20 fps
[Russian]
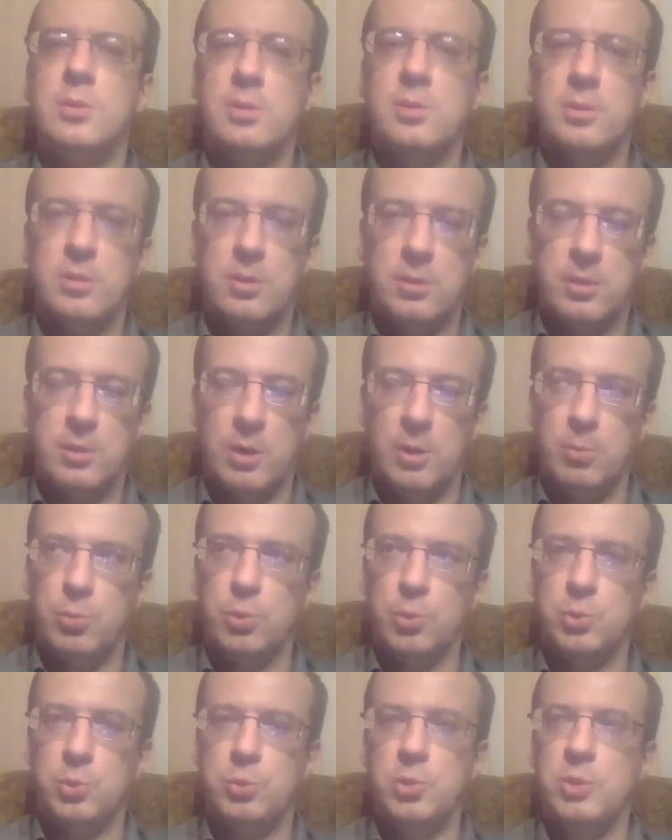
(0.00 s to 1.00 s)

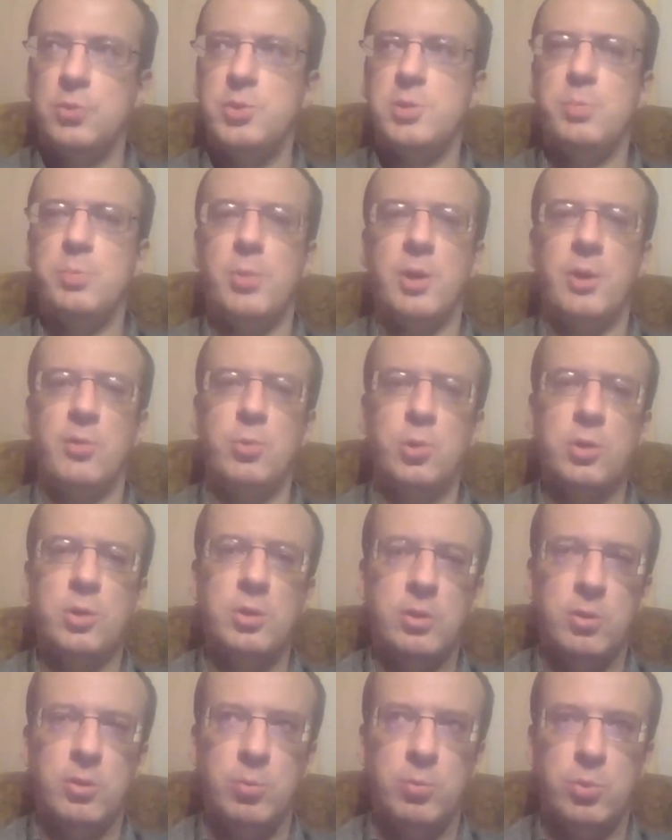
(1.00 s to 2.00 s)
работу
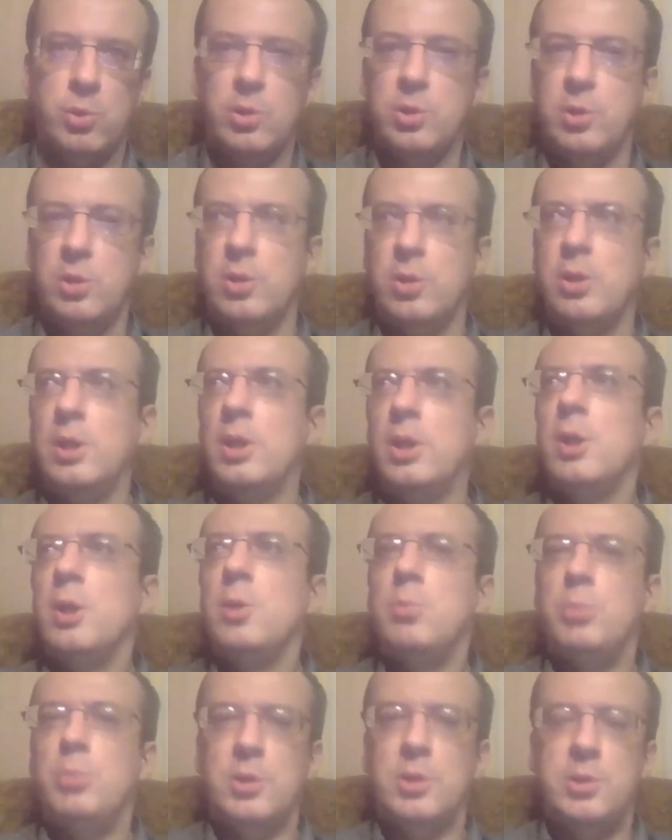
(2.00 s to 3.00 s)
нефтепровода было
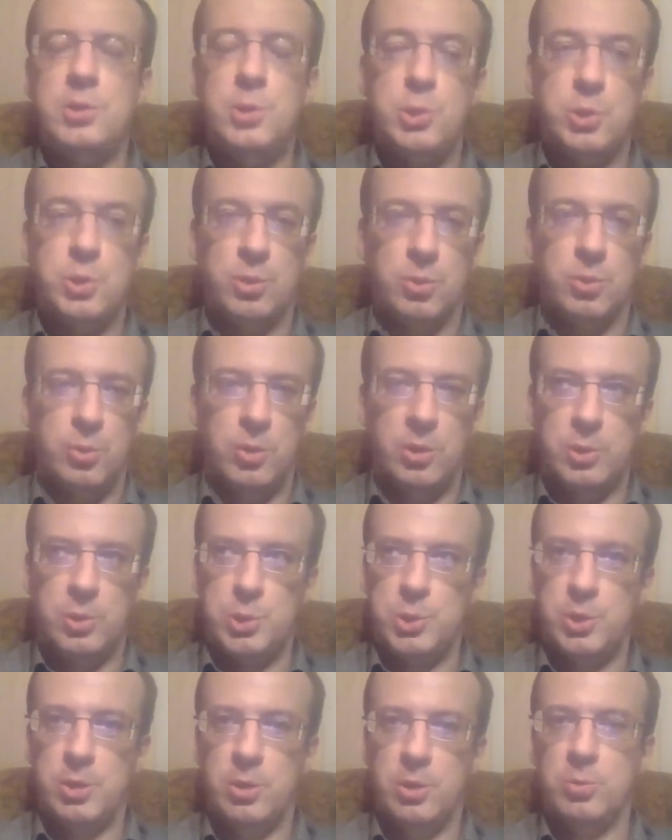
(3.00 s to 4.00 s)
пресечено
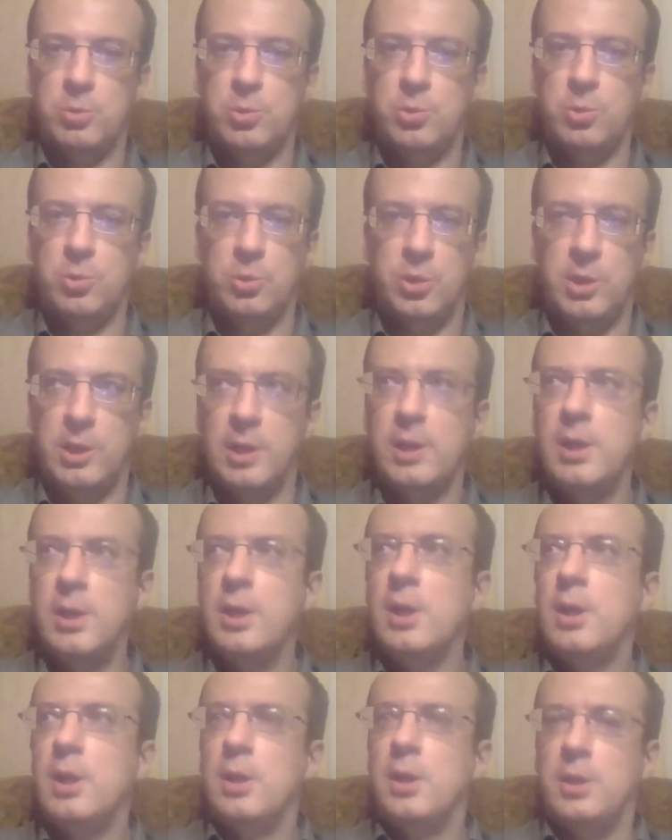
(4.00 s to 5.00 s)
решением суда,
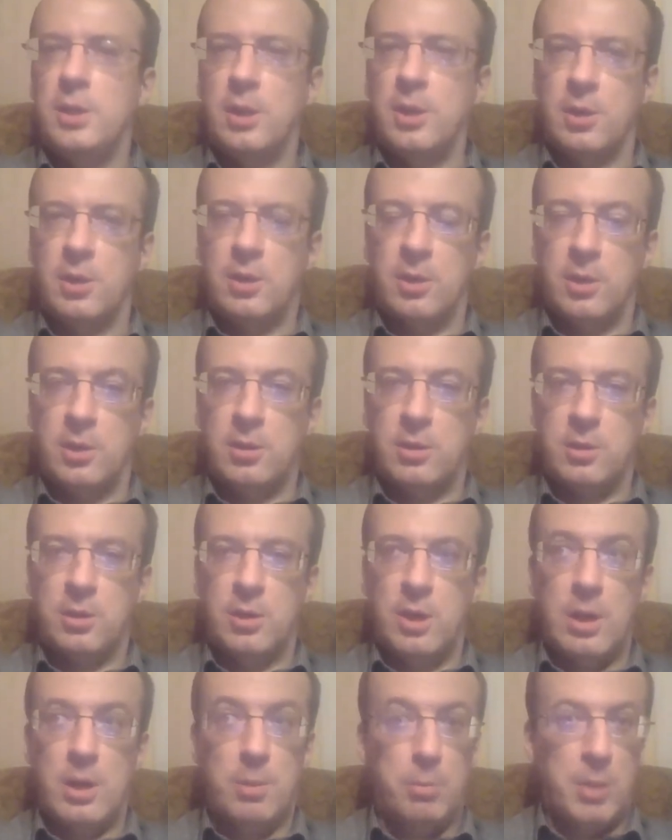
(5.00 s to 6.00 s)
так как
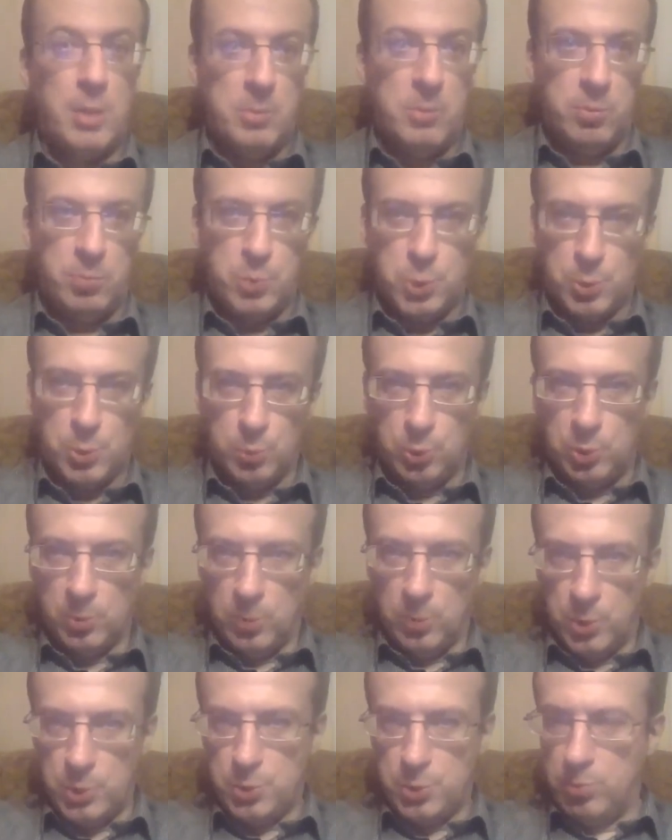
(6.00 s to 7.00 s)
Обаме почему-то
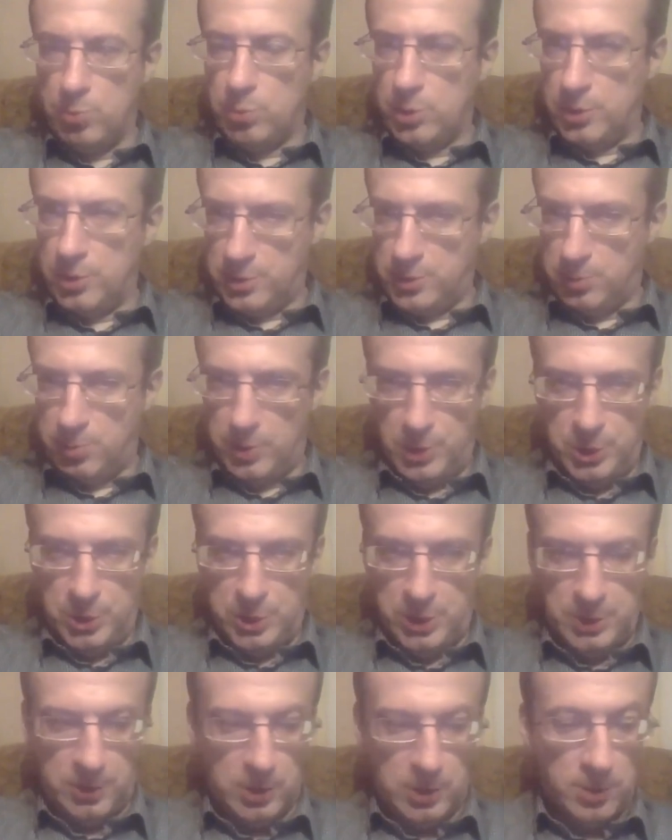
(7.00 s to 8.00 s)
можно было
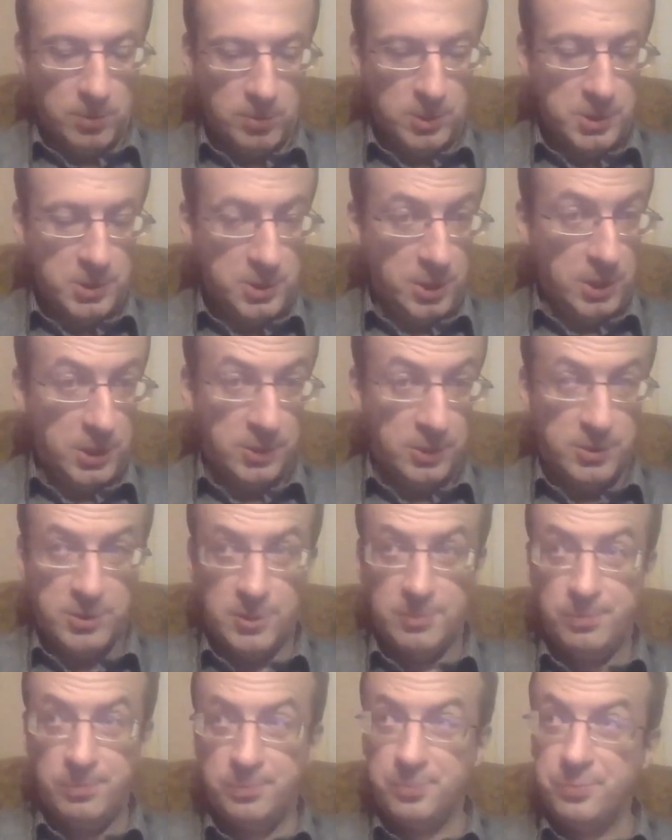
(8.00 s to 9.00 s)
запрещать, как
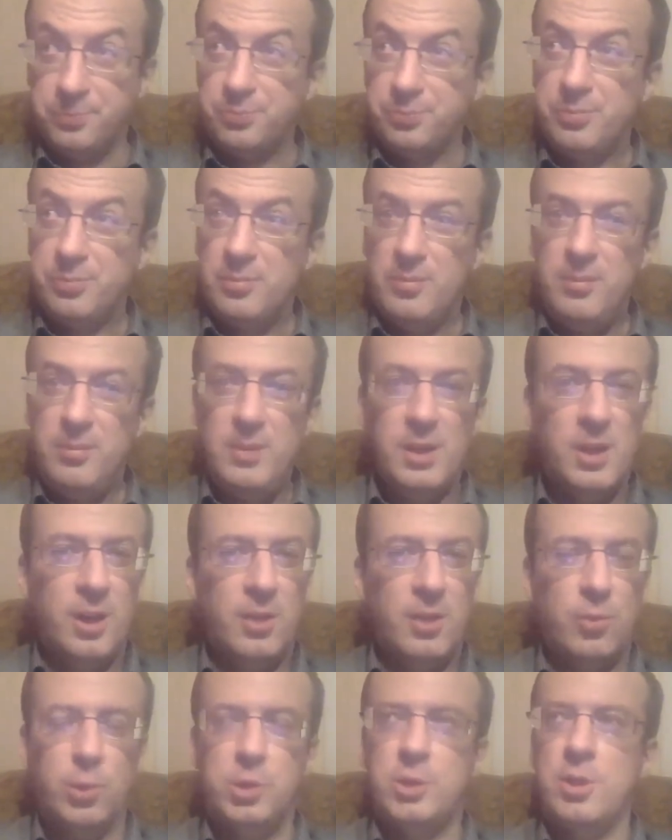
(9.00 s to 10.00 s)
выясняется.
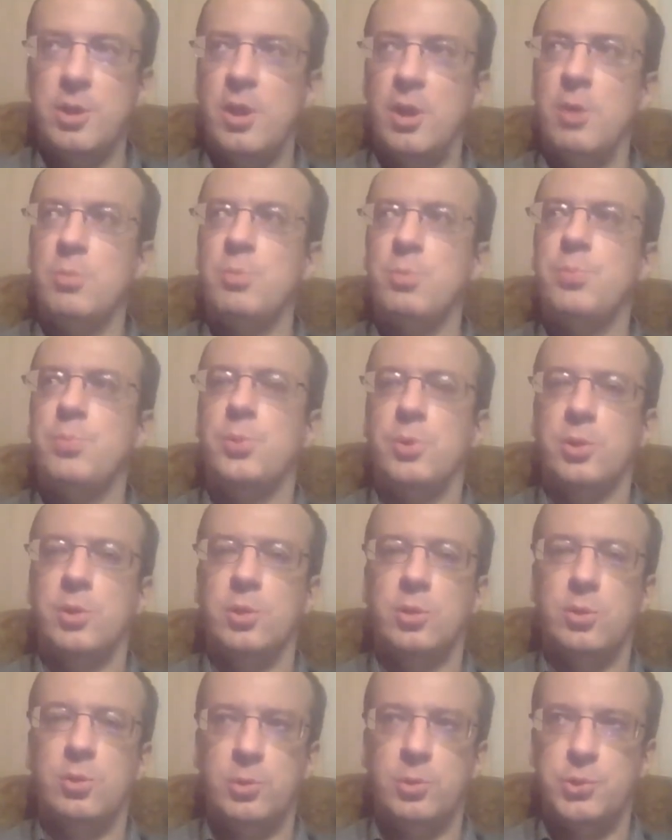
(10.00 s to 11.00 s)
А вот Трамп э,
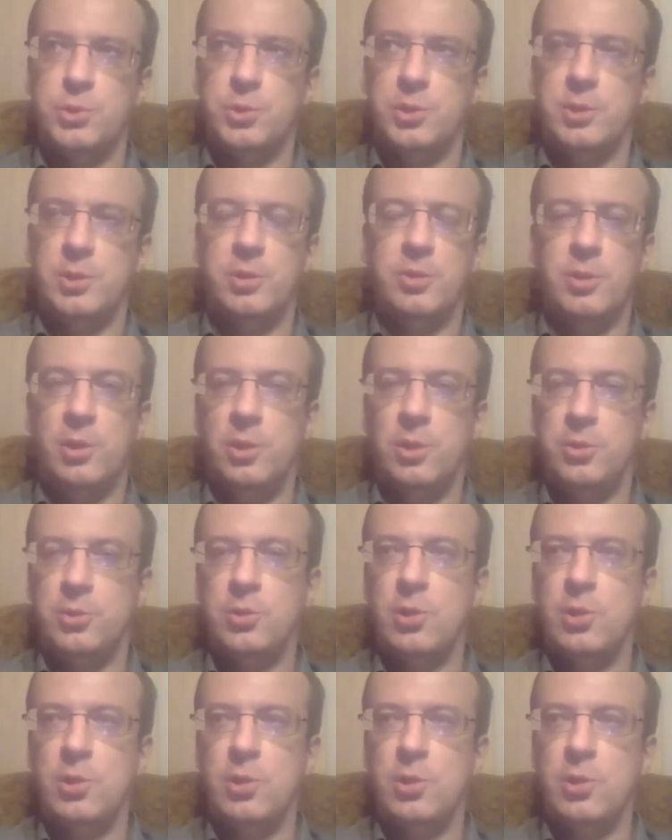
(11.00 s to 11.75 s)
должен это делать